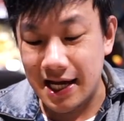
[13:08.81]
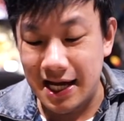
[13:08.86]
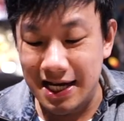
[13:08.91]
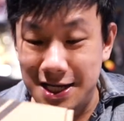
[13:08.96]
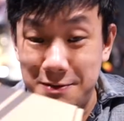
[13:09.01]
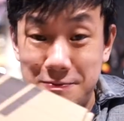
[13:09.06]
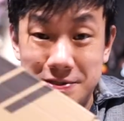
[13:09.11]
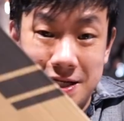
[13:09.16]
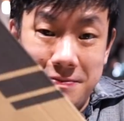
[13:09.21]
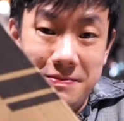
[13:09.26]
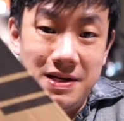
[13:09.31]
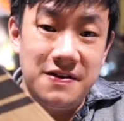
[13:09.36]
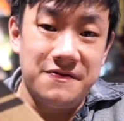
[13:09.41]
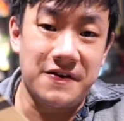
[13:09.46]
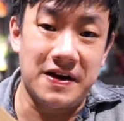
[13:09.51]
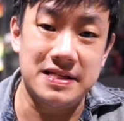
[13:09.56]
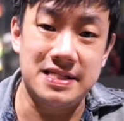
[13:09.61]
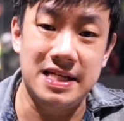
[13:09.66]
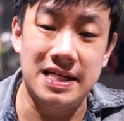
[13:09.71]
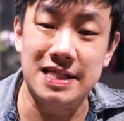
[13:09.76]
Kalian bisa
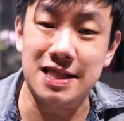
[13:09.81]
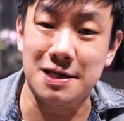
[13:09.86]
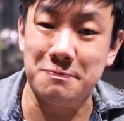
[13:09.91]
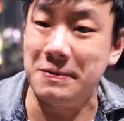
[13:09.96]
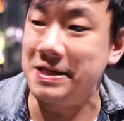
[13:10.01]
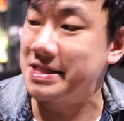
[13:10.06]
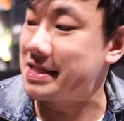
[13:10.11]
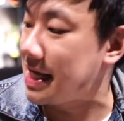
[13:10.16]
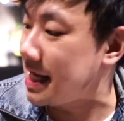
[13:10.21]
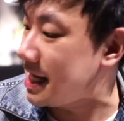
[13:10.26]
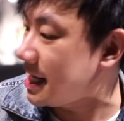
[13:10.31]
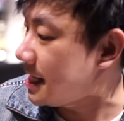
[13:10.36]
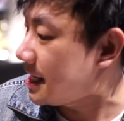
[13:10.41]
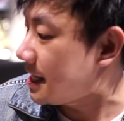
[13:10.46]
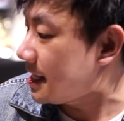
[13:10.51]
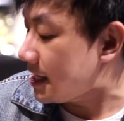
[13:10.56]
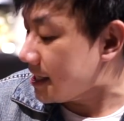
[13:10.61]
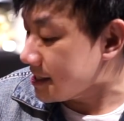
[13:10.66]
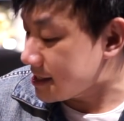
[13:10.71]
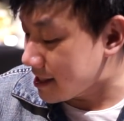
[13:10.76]
beli friends, ini terpisah,
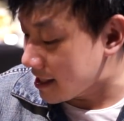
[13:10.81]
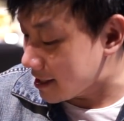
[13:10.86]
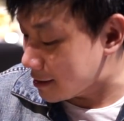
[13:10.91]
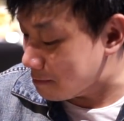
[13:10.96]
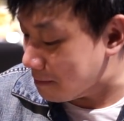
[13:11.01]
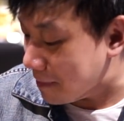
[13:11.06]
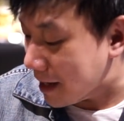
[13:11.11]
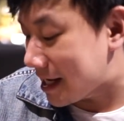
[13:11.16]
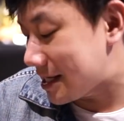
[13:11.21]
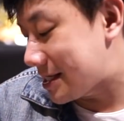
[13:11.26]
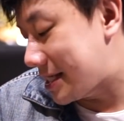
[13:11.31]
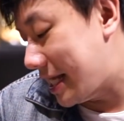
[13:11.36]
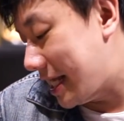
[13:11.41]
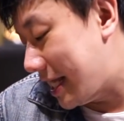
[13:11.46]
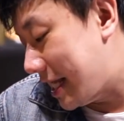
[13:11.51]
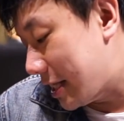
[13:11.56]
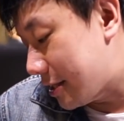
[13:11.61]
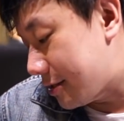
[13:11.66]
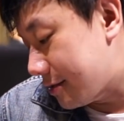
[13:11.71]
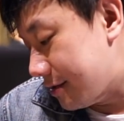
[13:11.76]
third
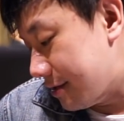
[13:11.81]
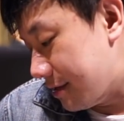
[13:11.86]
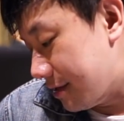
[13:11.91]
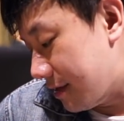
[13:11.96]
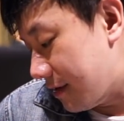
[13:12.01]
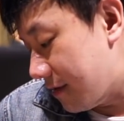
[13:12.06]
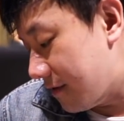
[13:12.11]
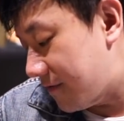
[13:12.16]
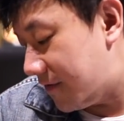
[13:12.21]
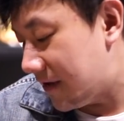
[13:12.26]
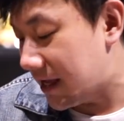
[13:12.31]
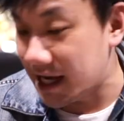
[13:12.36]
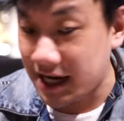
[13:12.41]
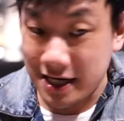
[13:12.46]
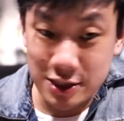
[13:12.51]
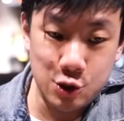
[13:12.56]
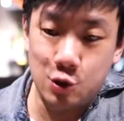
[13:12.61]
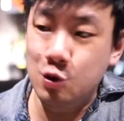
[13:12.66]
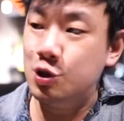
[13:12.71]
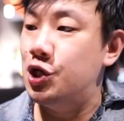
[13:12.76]
party gitu,
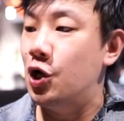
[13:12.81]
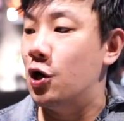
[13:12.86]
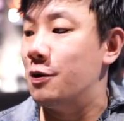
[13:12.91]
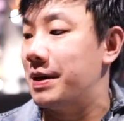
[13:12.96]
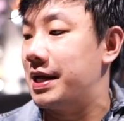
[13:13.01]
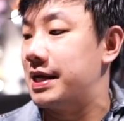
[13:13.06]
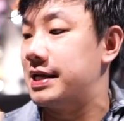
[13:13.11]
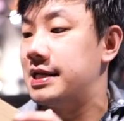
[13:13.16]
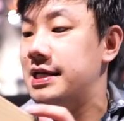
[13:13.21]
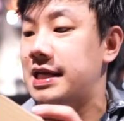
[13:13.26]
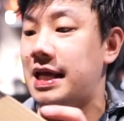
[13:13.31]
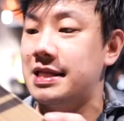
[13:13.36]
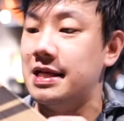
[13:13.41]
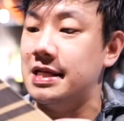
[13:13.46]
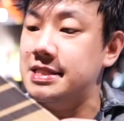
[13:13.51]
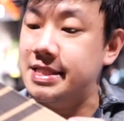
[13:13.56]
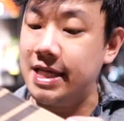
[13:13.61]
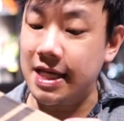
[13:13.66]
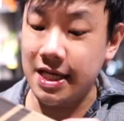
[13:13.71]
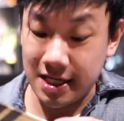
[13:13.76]
Finger Studio men.
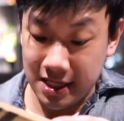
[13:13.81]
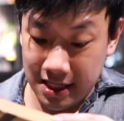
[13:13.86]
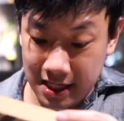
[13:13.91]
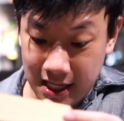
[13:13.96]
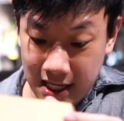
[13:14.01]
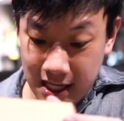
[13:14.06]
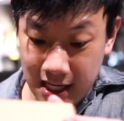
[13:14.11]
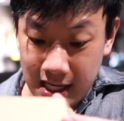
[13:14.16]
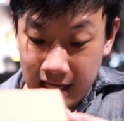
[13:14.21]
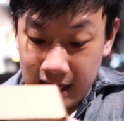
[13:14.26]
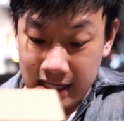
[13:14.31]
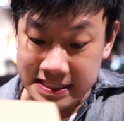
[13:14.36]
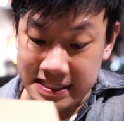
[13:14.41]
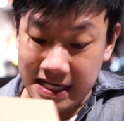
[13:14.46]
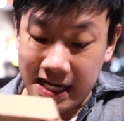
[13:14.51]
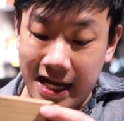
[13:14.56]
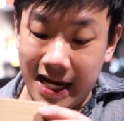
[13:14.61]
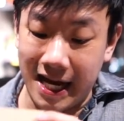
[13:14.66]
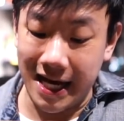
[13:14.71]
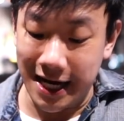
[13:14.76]
Kita cek
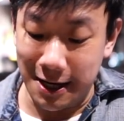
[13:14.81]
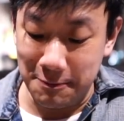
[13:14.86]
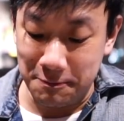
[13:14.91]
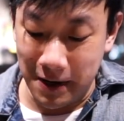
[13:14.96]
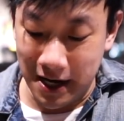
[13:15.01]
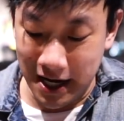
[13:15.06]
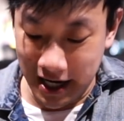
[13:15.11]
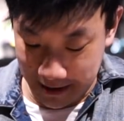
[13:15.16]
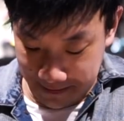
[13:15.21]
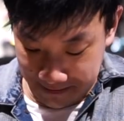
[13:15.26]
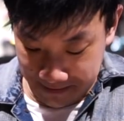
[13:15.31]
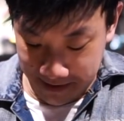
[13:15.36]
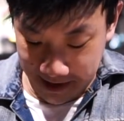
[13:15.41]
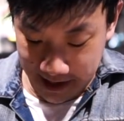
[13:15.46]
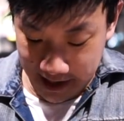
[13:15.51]
sekeren apa,